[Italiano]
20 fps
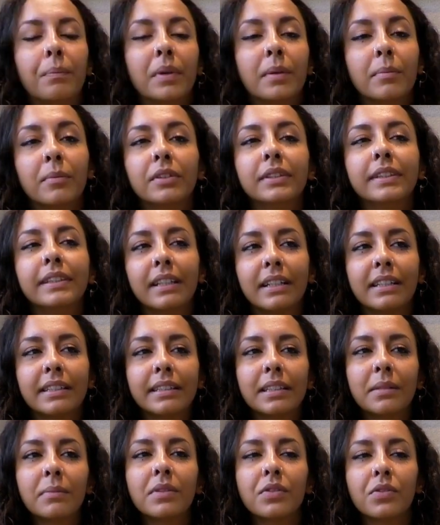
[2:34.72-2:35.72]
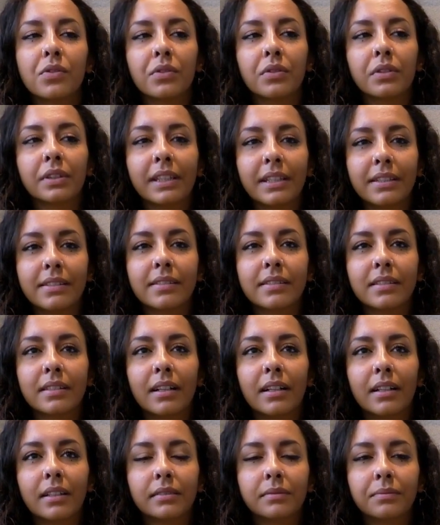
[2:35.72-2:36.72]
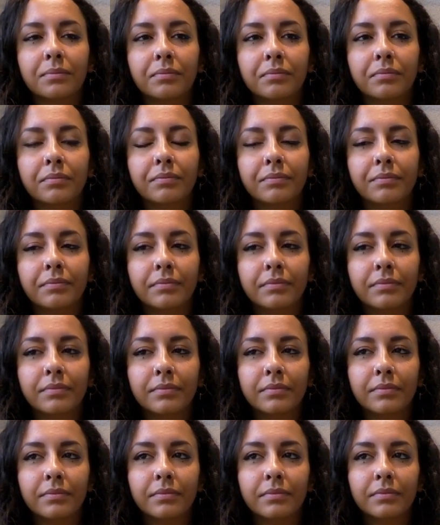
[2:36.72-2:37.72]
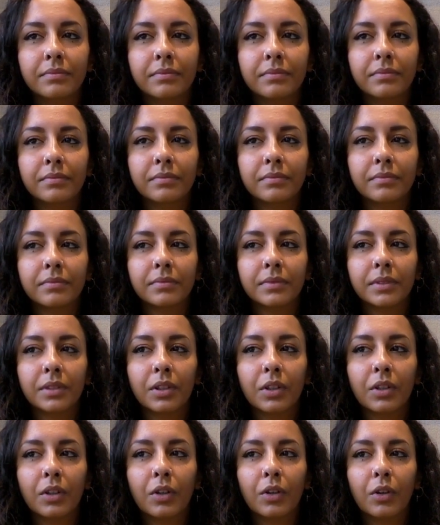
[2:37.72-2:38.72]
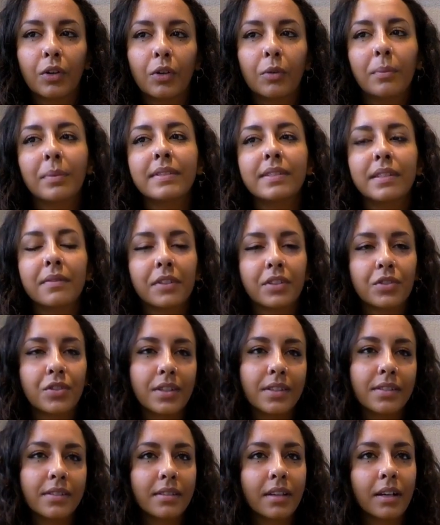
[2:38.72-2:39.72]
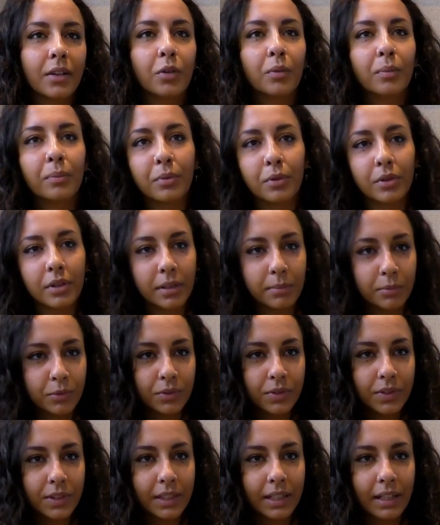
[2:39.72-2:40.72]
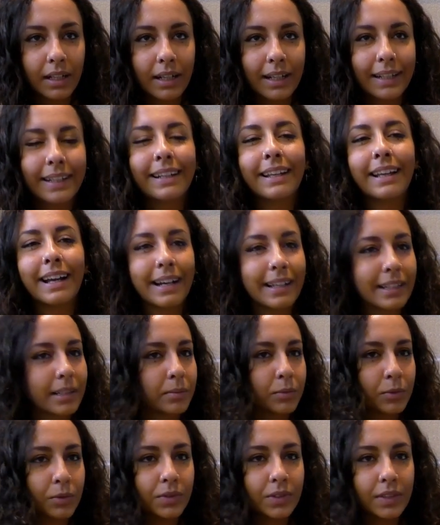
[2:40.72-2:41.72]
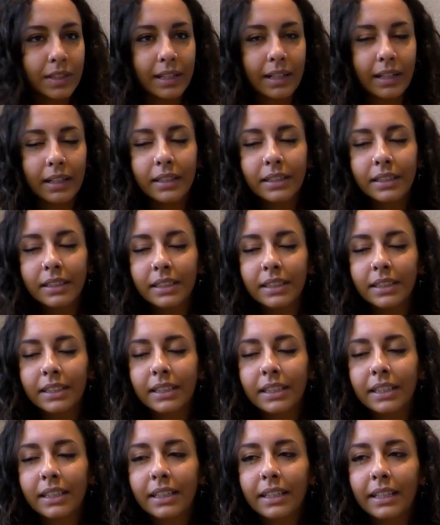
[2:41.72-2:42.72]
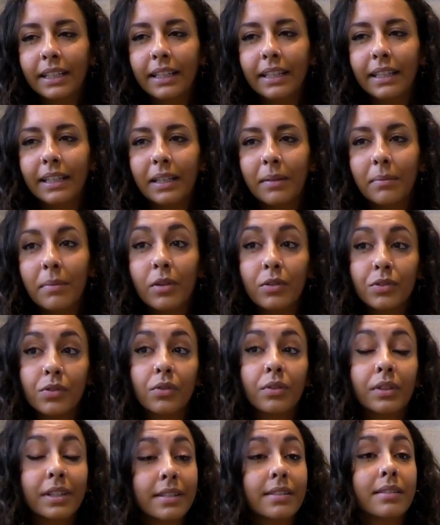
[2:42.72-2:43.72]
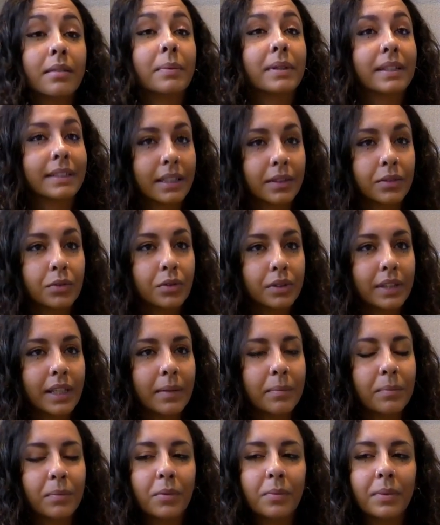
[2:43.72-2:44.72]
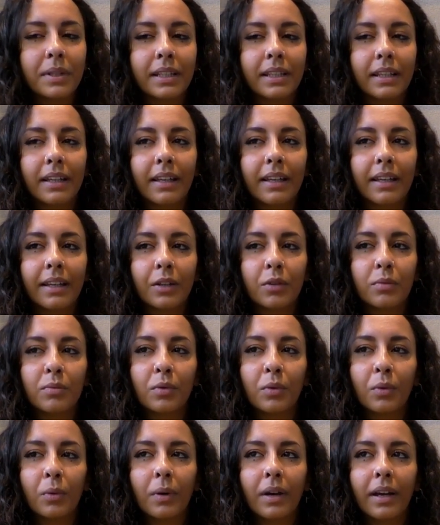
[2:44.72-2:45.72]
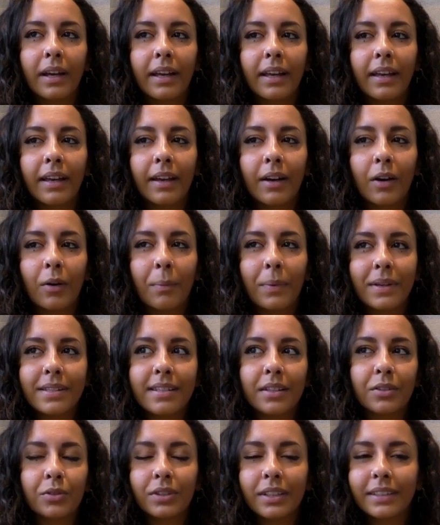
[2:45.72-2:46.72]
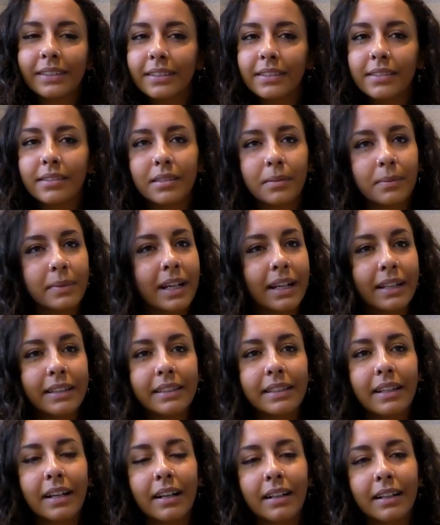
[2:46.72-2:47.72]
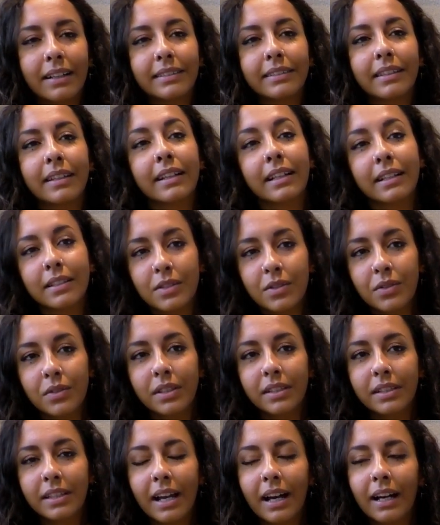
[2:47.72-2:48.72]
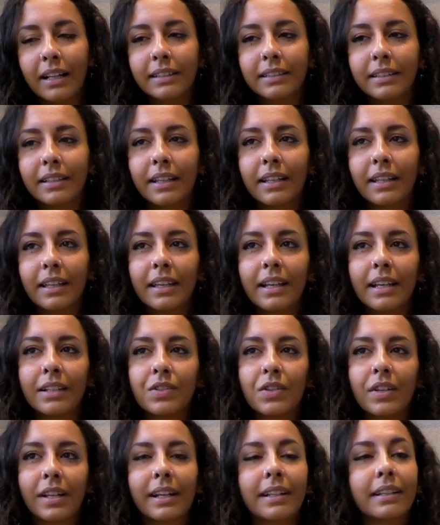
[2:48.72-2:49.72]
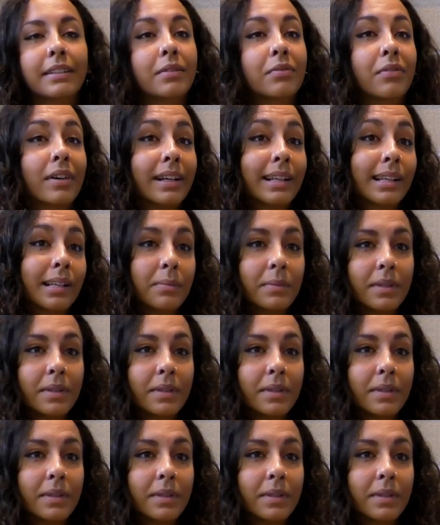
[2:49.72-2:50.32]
Per molti anni mi sono chiesta um, come si facesse a comporre musica, a creare musica. E me lo sono chiesta per tanto tempo perché comunque ho passato tantissimi anni a cantare canzoni di altre e a cercare di farle